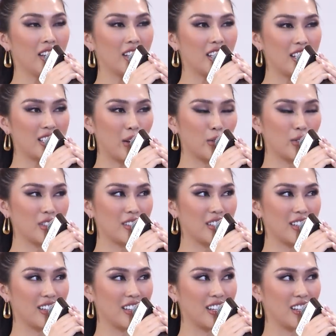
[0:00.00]
Thì sau chương
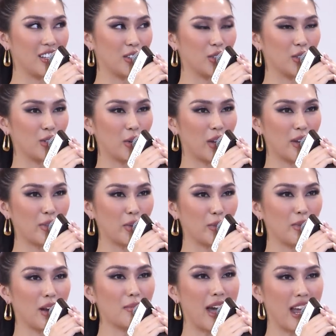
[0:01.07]
trình thì tụi em
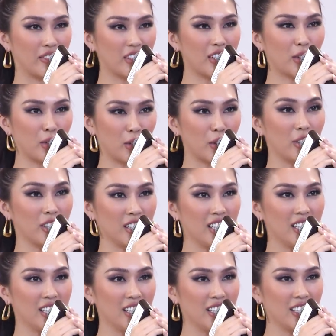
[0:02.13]
cũng là bạn với nhau thôi
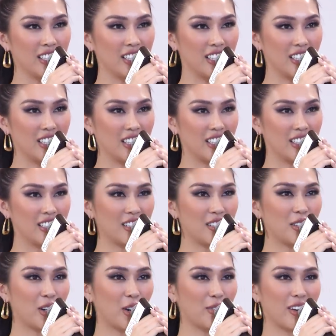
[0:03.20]

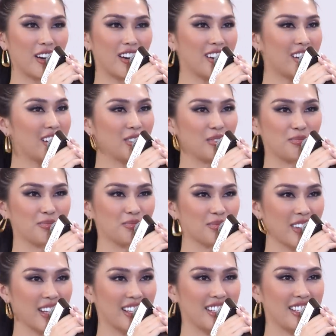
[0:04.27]
chứ không có
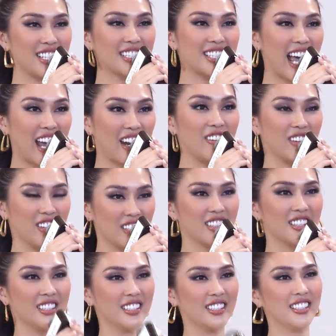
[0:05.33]
tiến xa được.
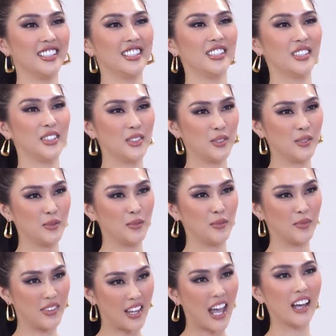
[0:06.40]
Thế à?
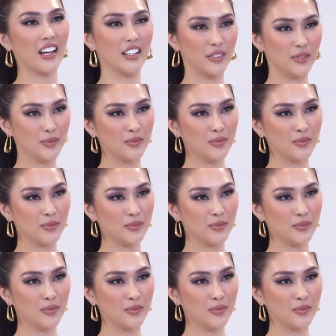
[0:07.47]
Thế